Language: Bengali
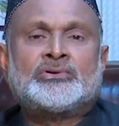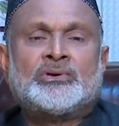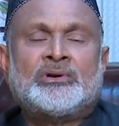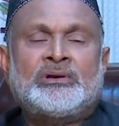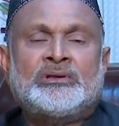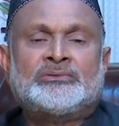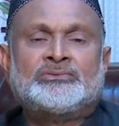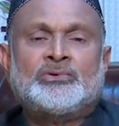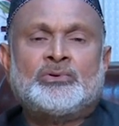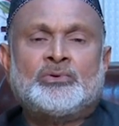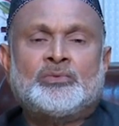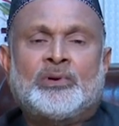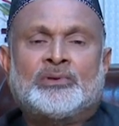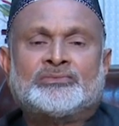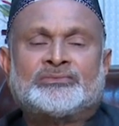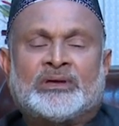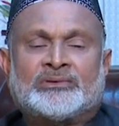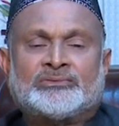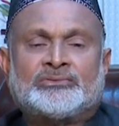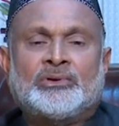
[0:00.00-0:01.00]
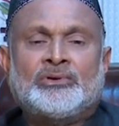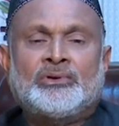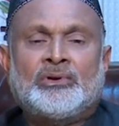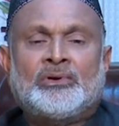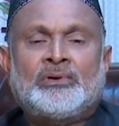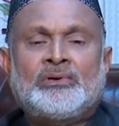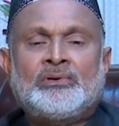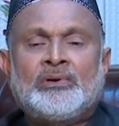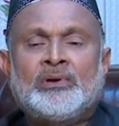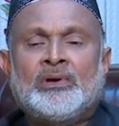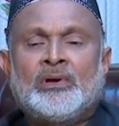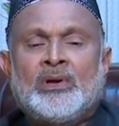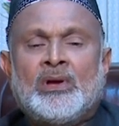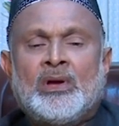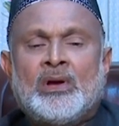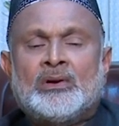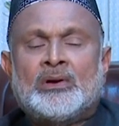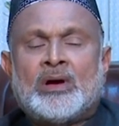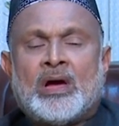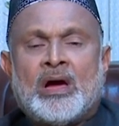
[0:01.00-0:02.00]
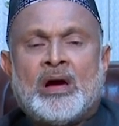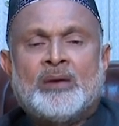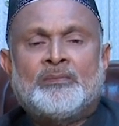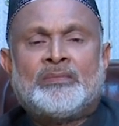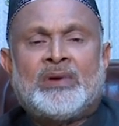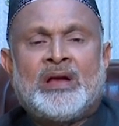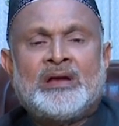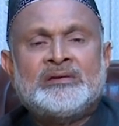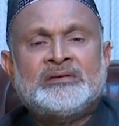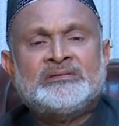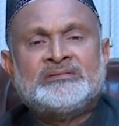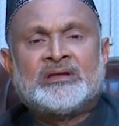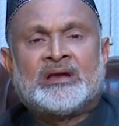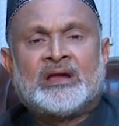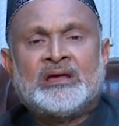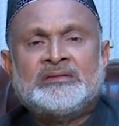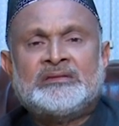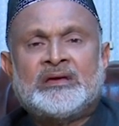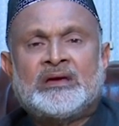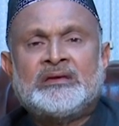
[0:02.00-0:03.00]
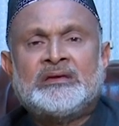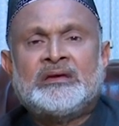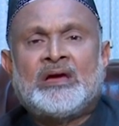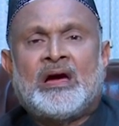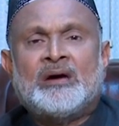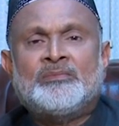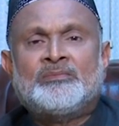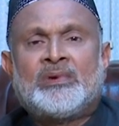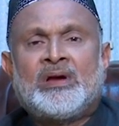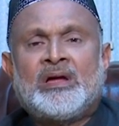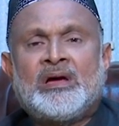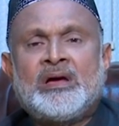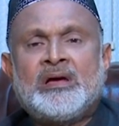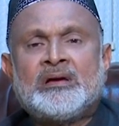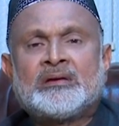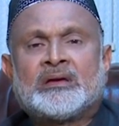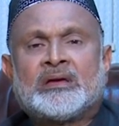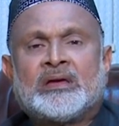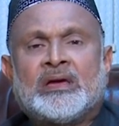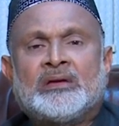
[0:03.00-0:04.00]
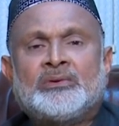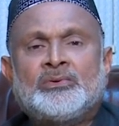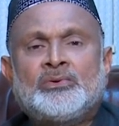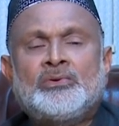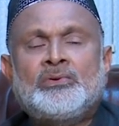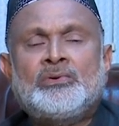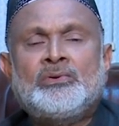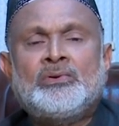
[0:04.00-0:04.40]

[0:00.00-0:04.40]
শরীরের দুর্বলতার জন্য আমরা নিজেরাই দায়ী আমরা কেন